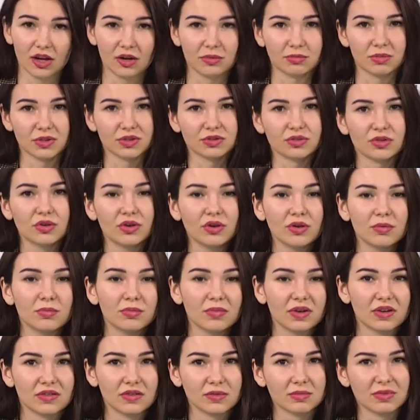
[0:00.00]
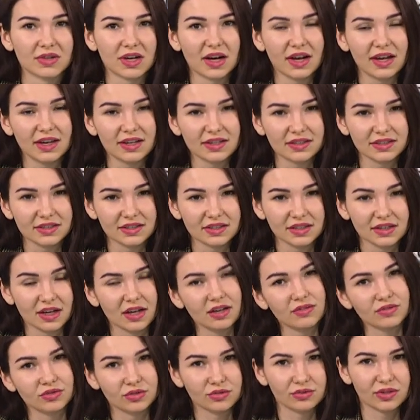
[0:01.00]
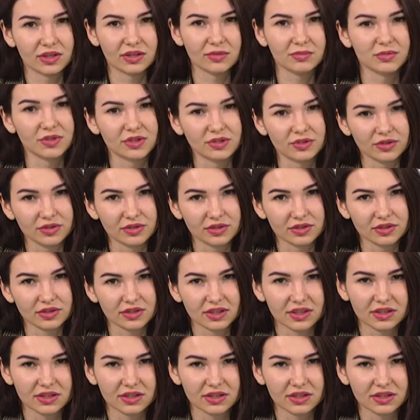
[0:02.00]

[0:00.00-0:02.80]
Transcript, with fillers: Потом выбираете, как вы туда доберетесь.